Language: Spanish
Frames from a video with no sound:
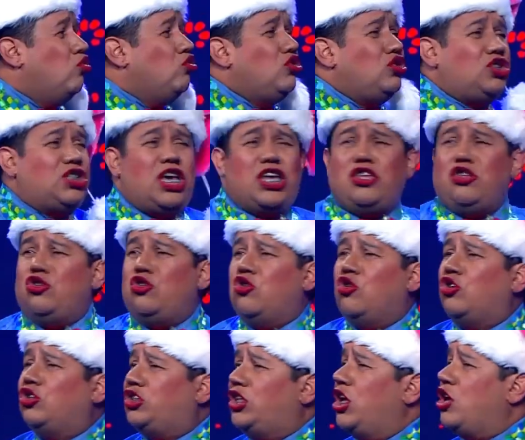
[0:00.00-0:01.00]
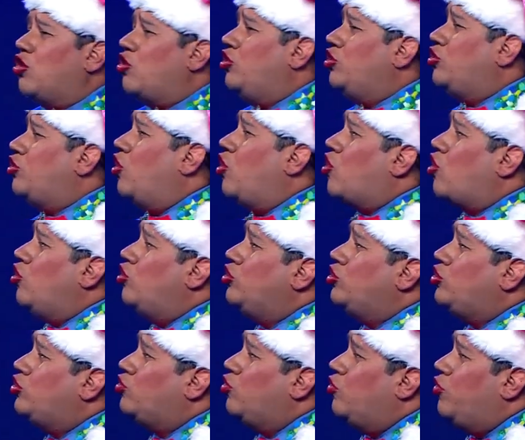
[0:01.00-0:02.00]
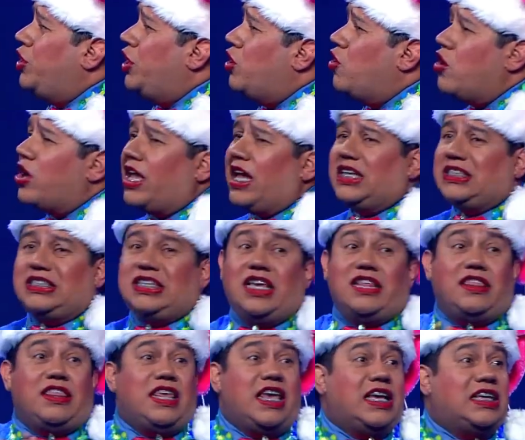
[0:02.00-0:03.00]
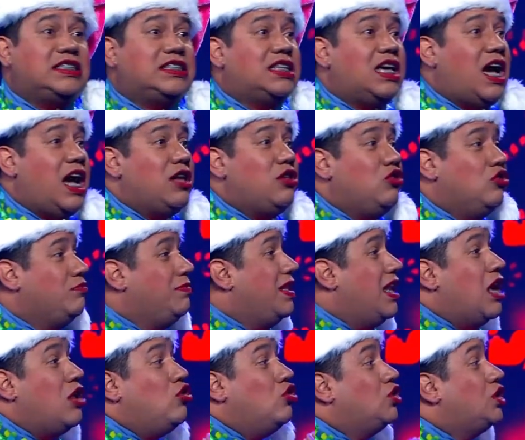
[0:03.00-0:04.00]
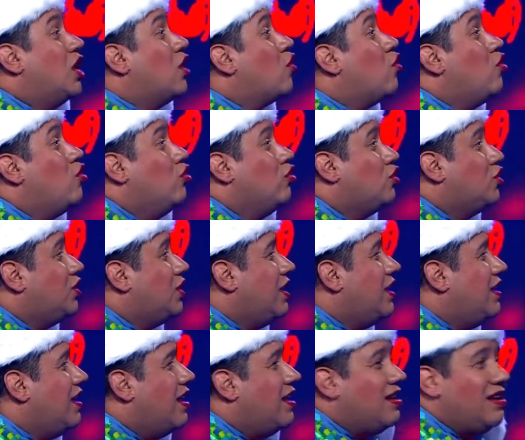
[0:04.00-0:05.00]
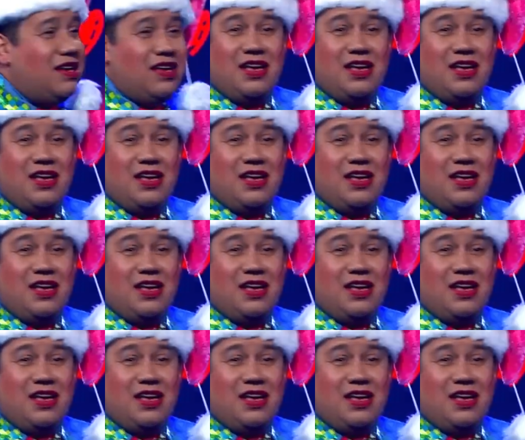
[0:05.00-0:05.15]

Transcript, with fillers: un señor se encontró con su hijo que hace 10 años, mira, no se conocían.